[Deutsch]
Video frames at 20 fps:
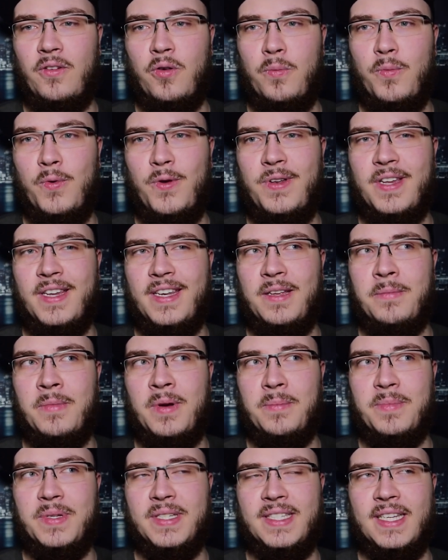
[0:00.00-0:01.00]
Komödien immer
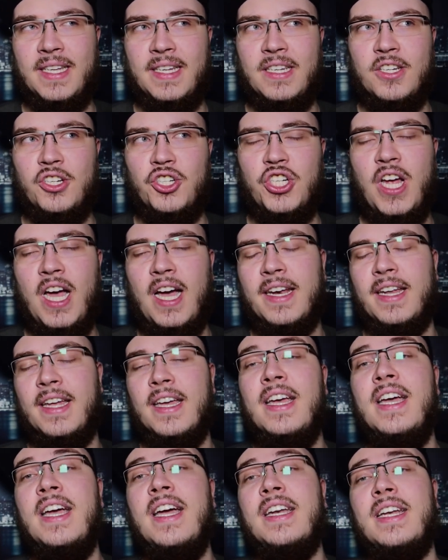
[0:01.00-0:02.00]
ein bisschen schade.
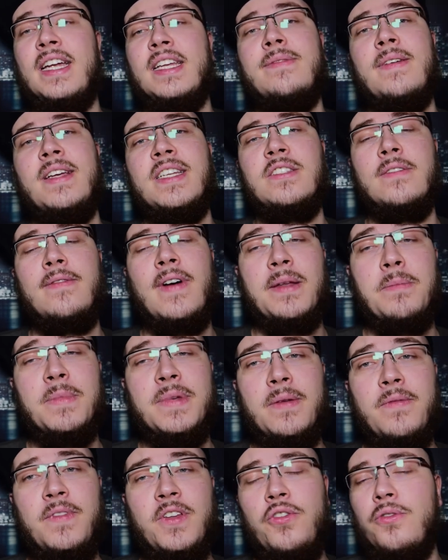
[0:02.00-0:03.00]
Das war es soweit
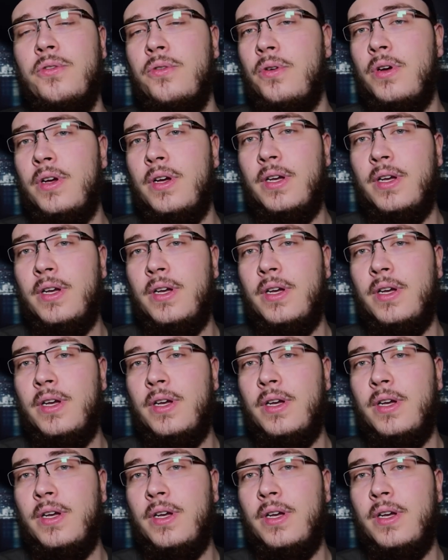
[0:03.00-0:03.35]
mit dem Video.